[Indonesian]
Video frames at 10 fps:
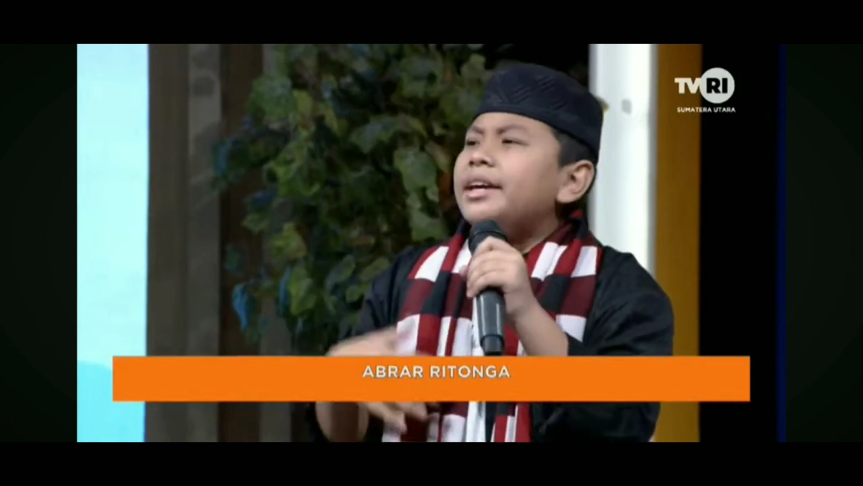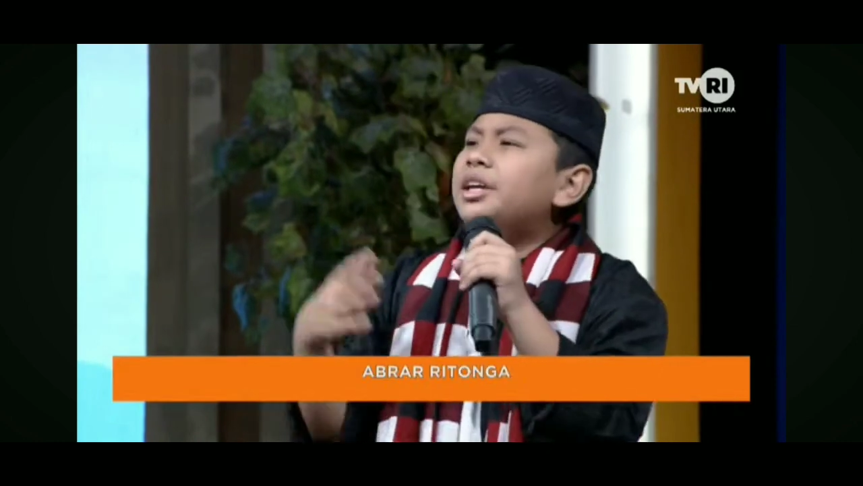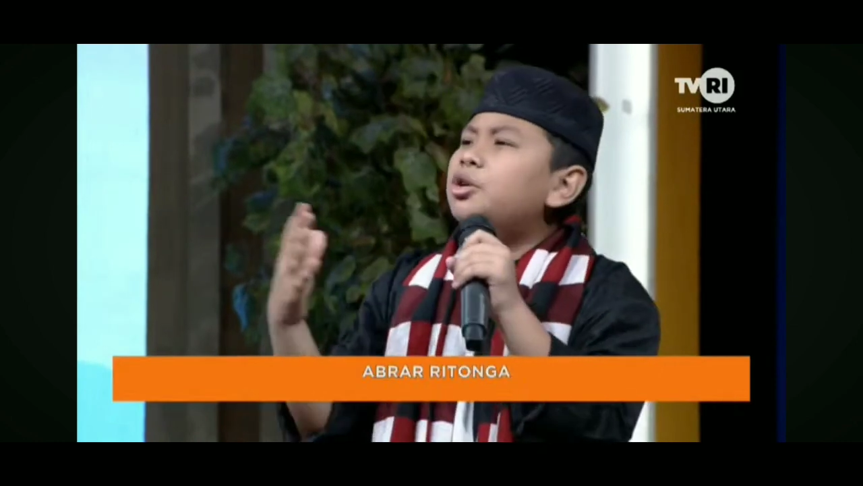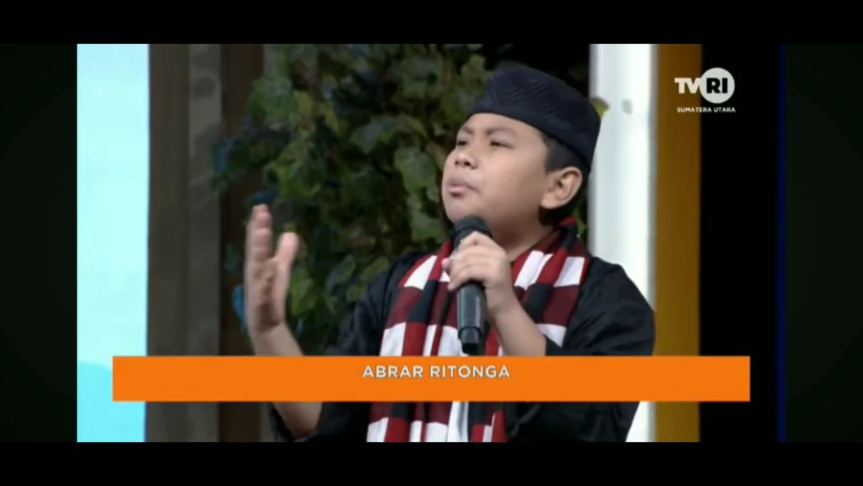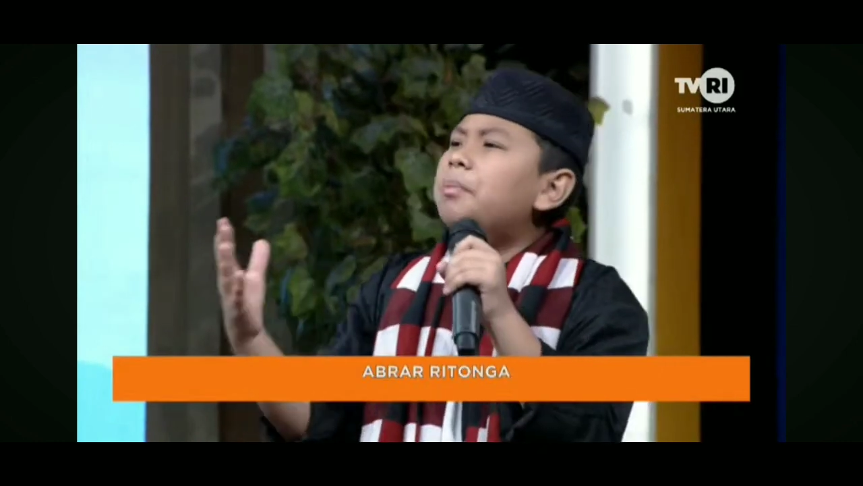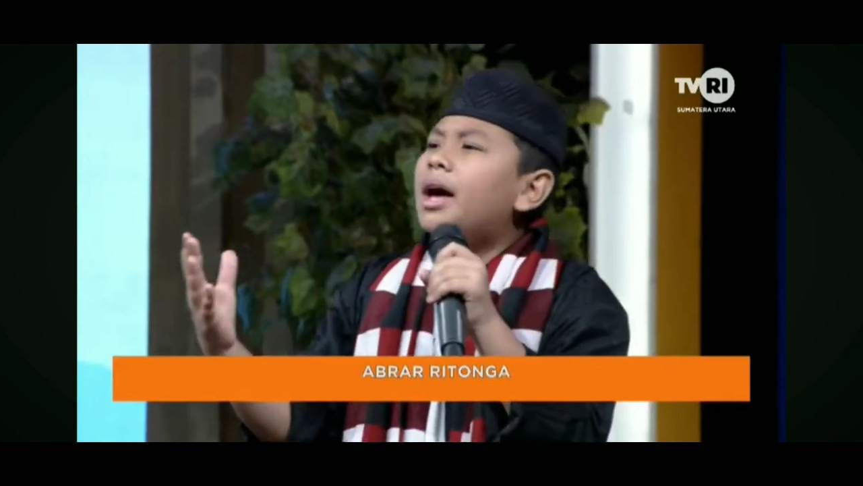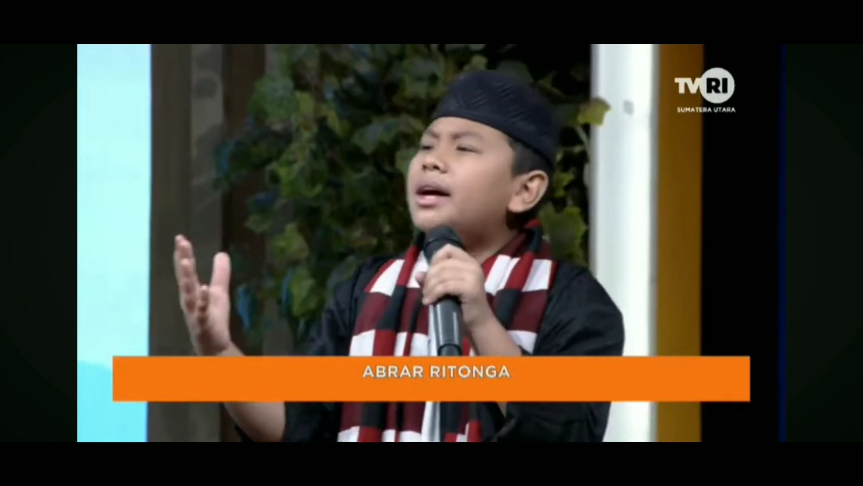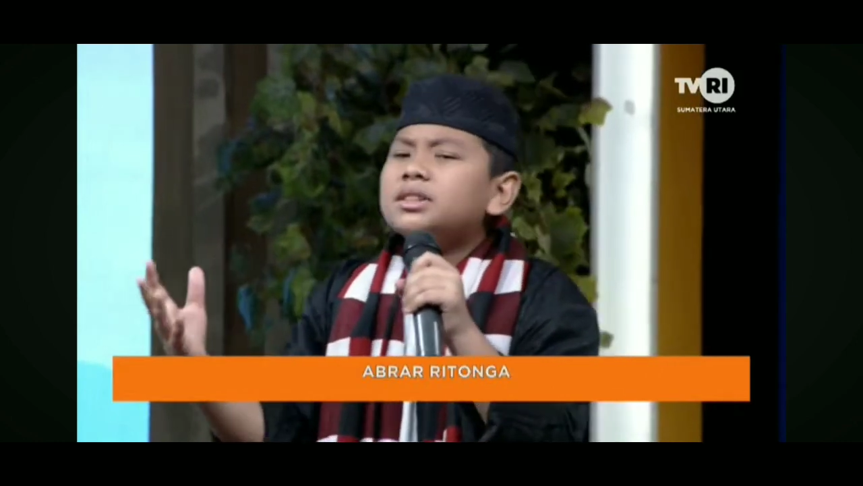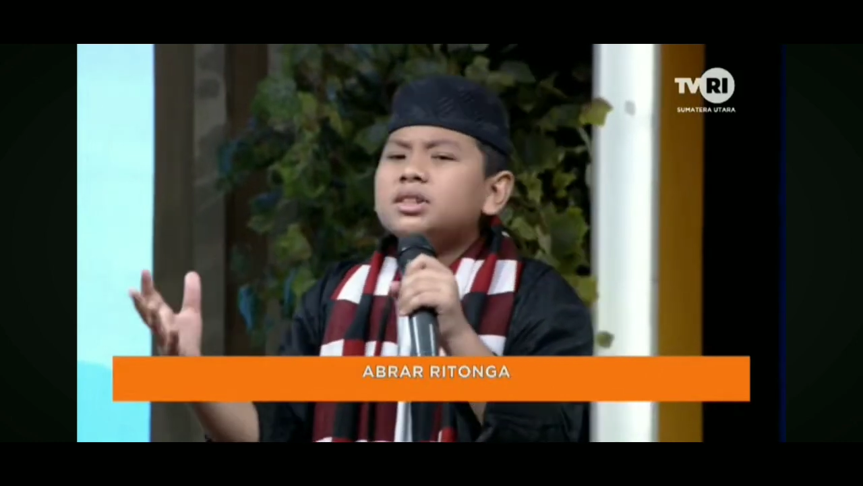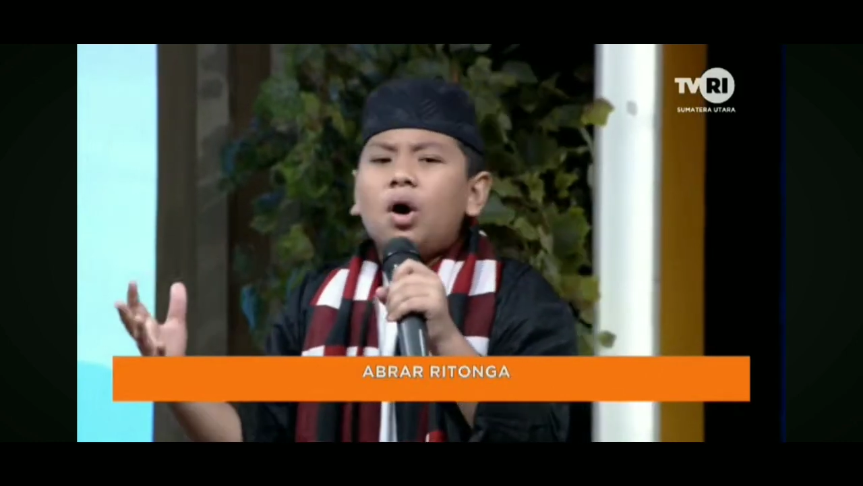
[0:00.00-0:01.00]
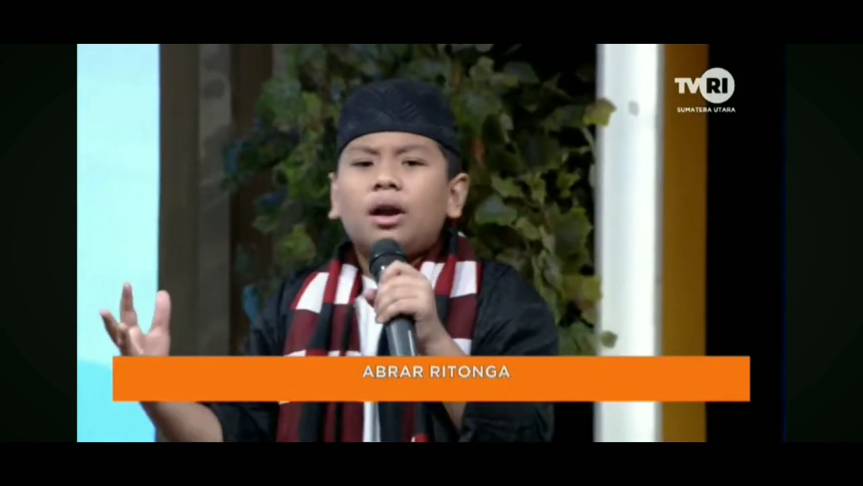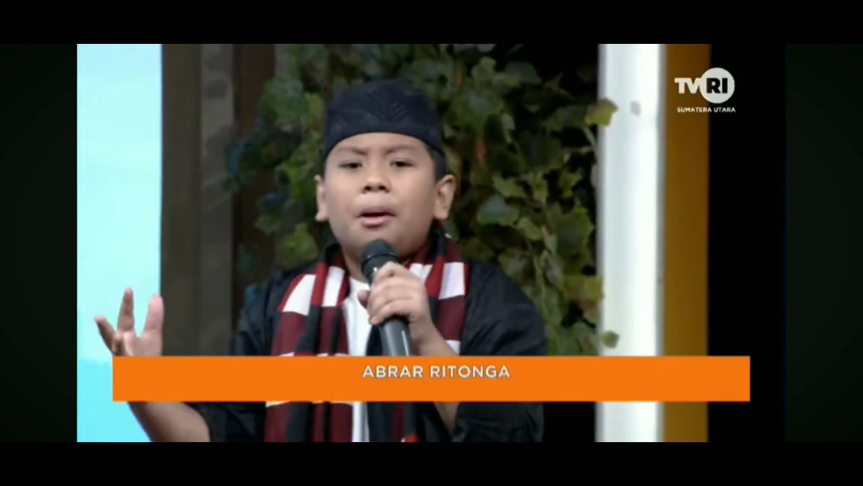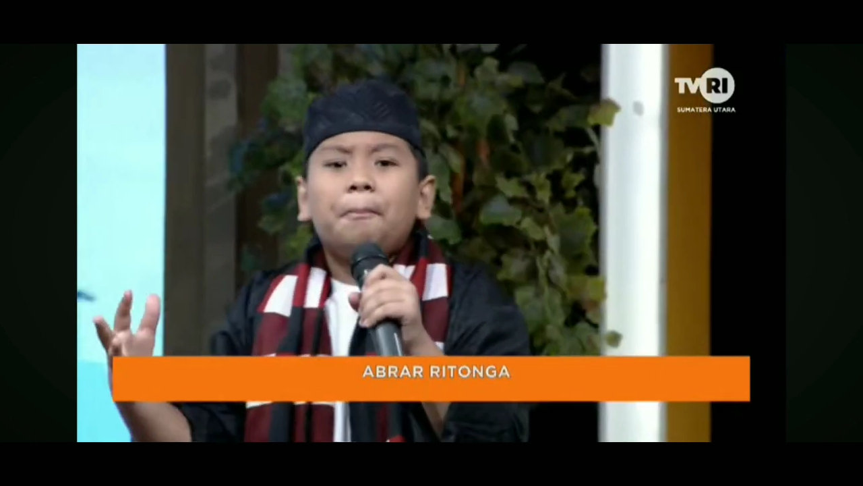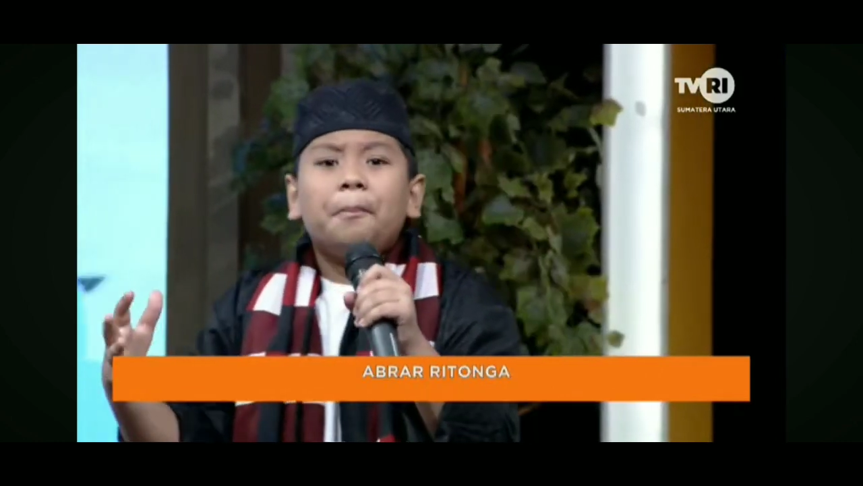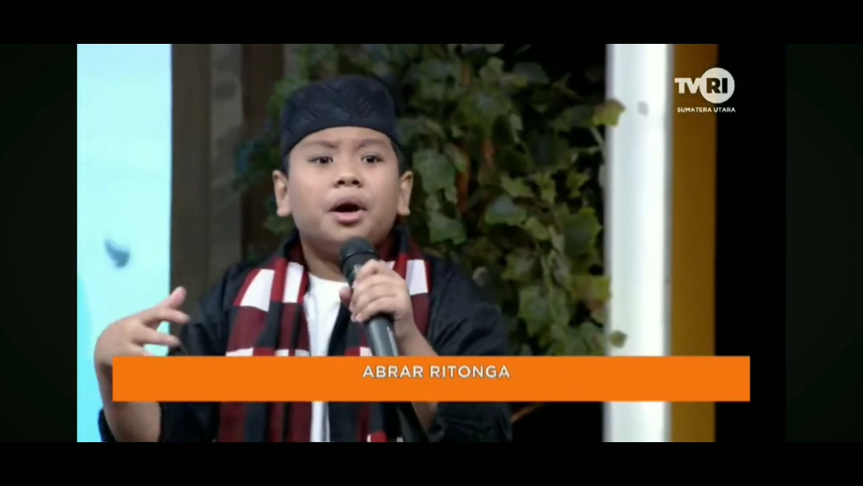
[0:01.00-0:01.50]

Hiduplah seorang